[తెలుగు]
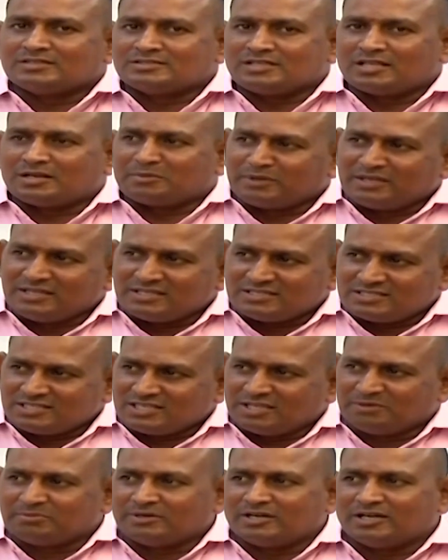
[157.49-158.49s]
సార్ మీ
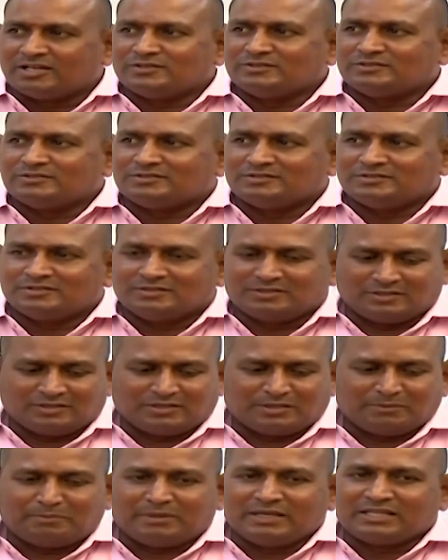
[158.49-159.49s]
సీఎం గారు
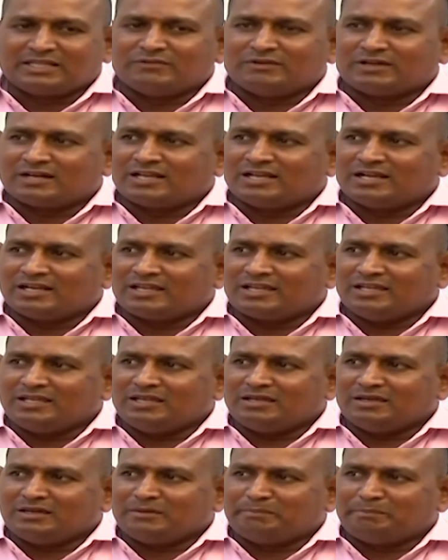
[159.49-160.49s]
పేద వర్గాలకి
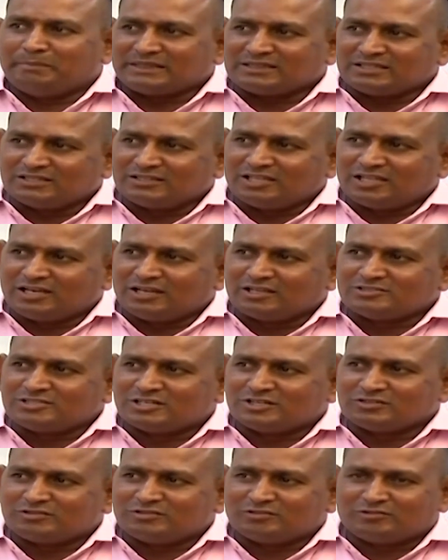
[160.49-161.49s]
పెత్తందారులకు
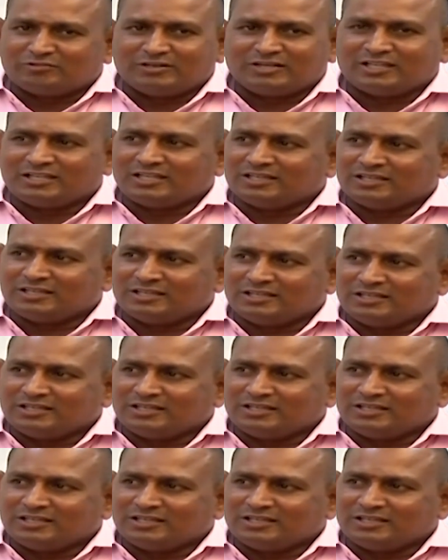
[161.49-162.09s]
జరుగుతున్నటువంటి